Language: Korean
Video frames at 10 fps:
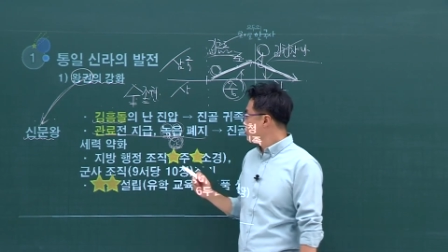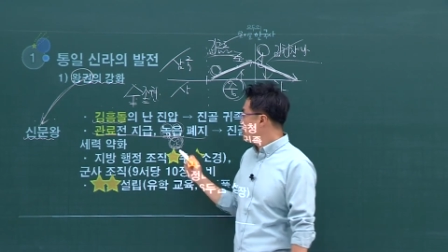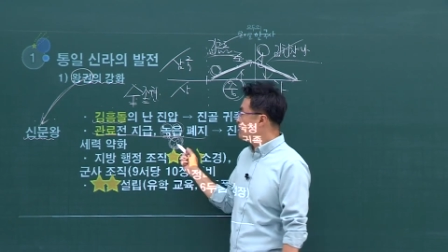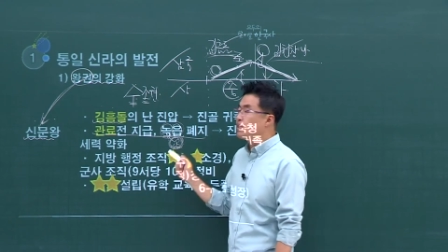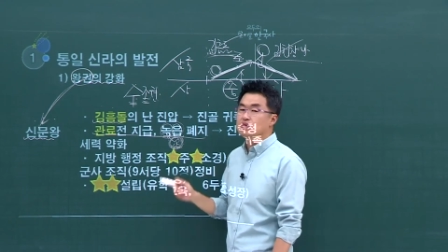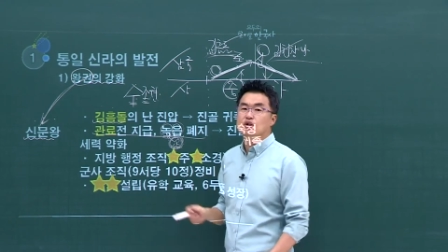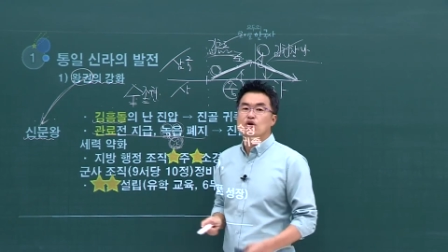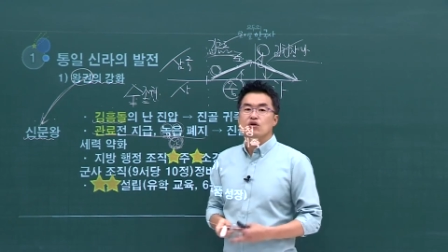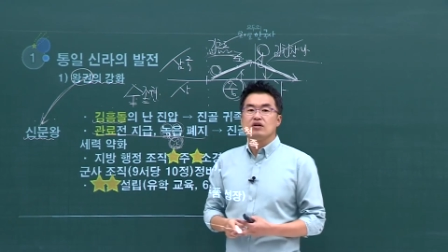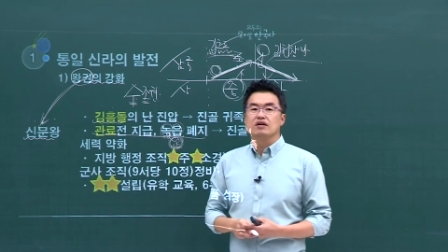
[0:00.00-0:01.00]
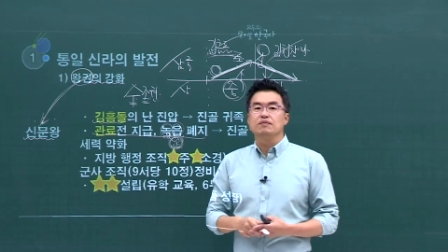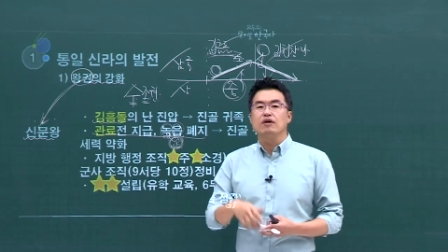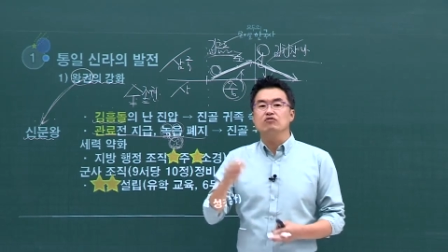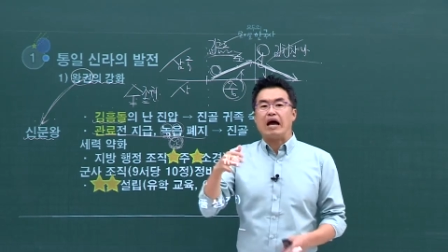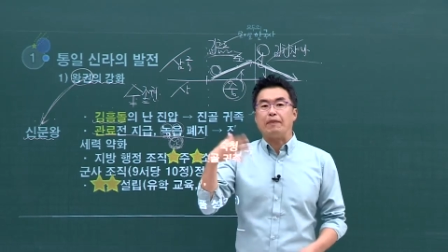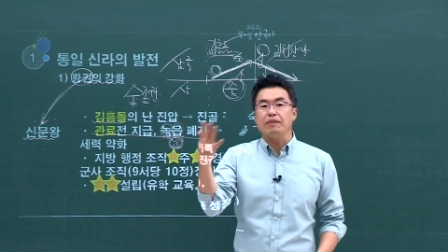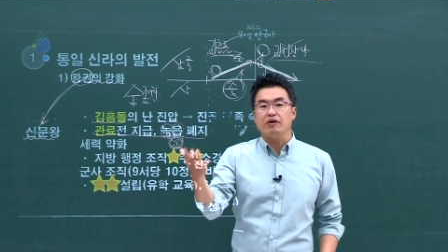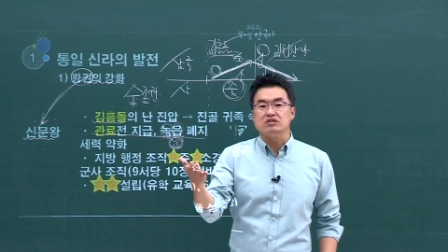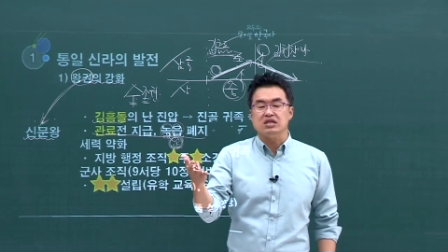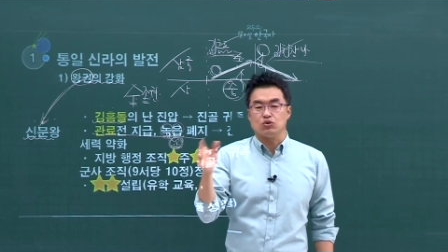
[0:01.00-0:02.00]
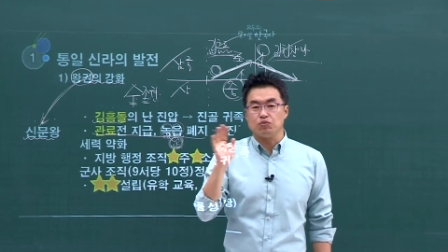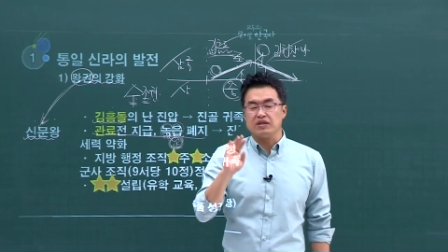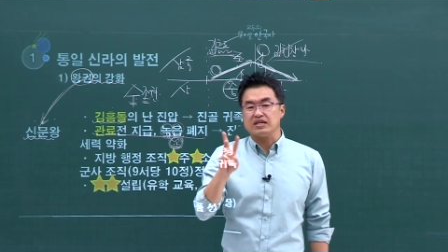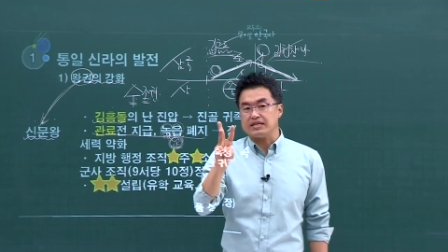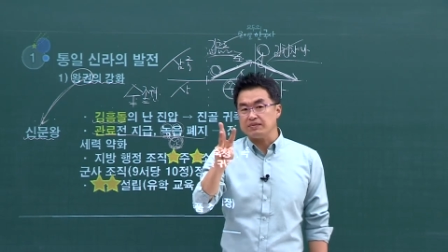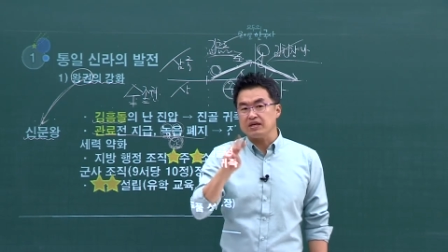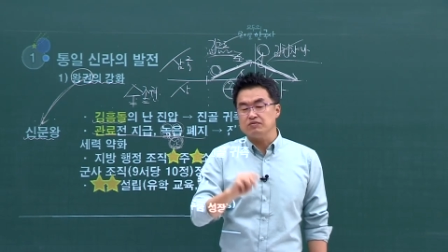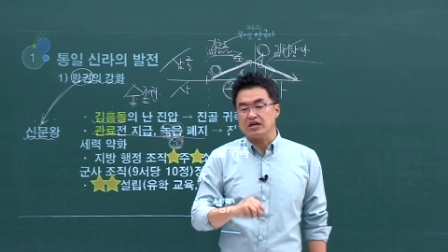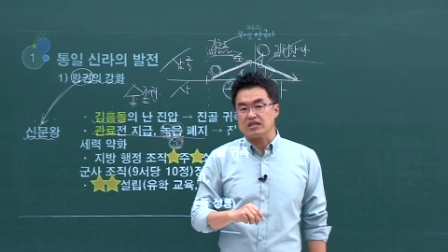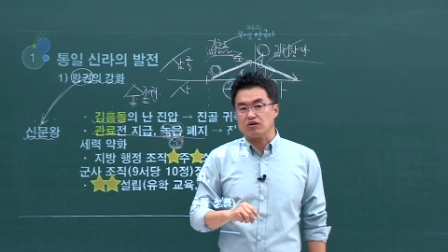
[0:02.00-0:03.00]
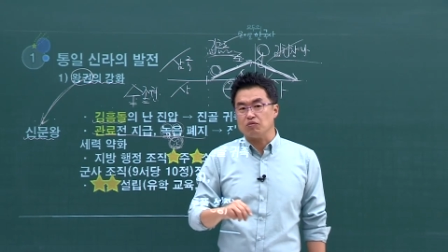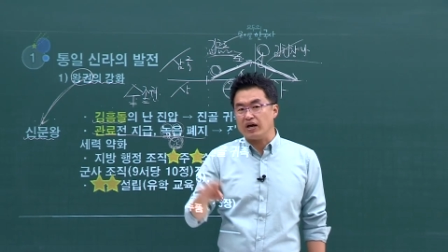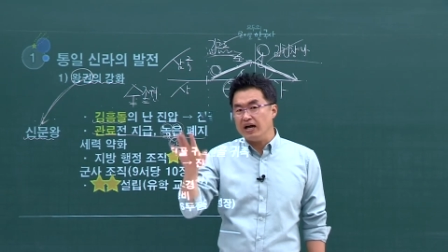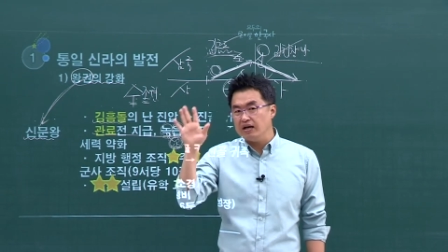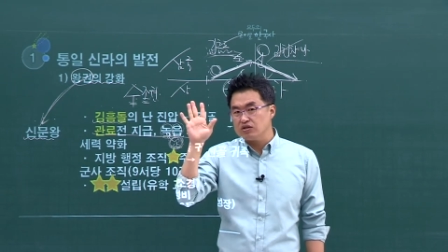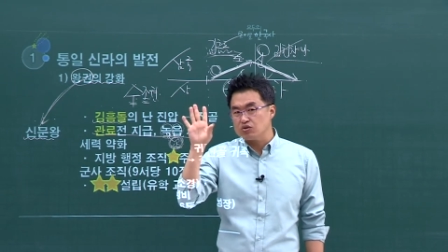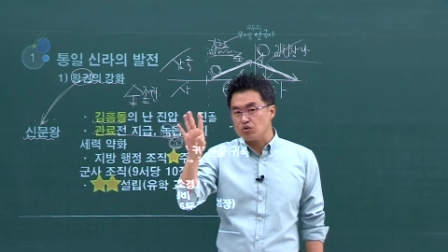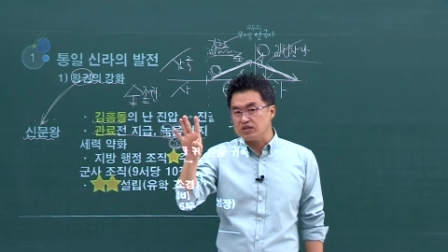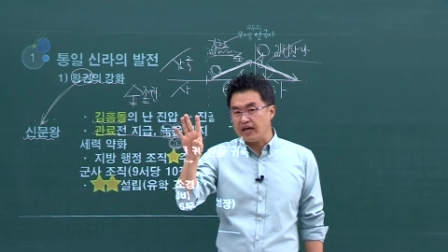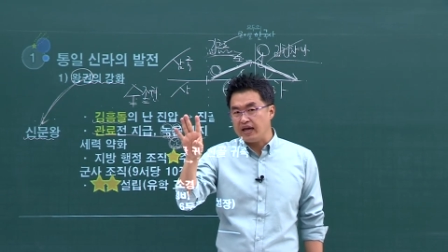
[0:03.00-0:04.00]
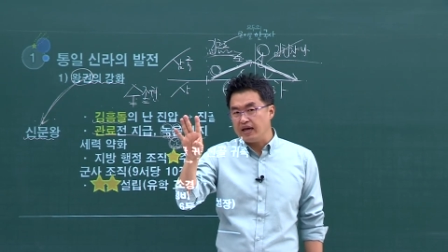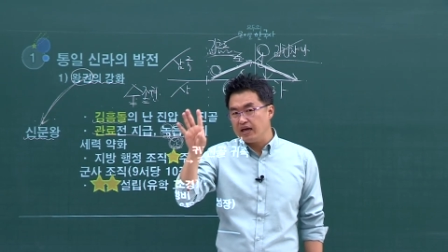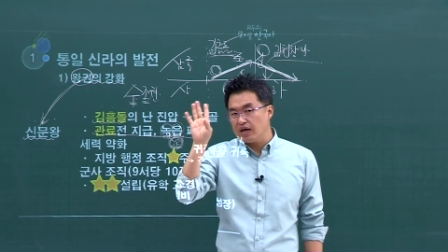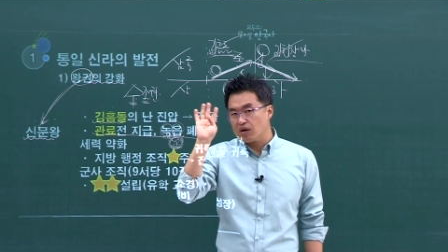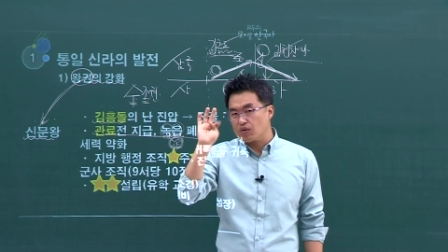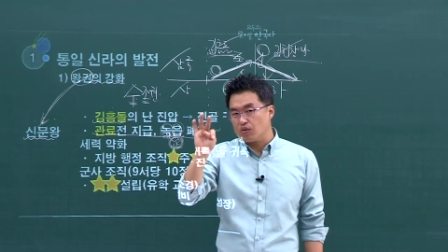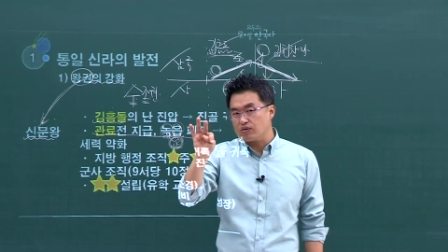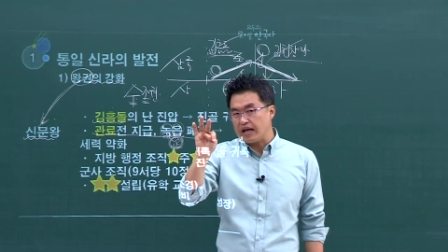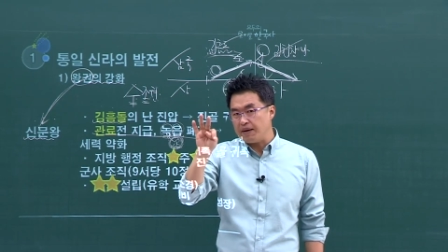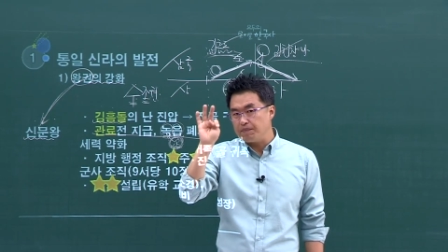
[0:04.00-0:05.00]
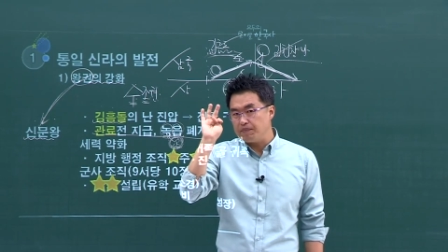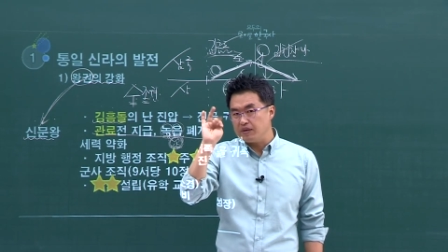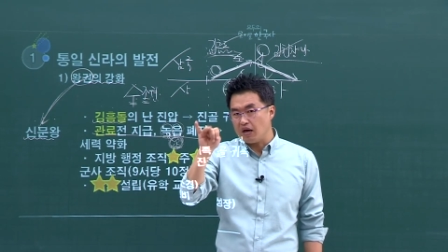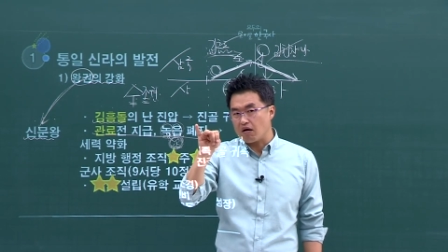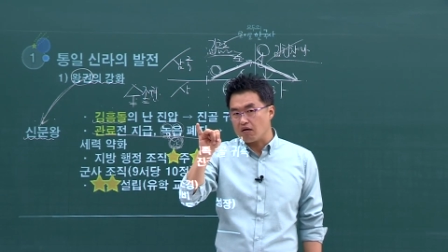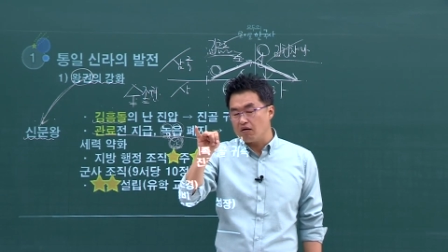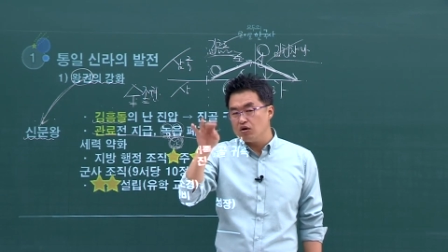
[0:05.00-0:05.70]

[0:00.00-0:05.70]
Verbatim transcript: 왜냐면 우리 앞에 배웠지 농민들의 3대 의무가 있다고. 뭐야? 조세, 공납, 역.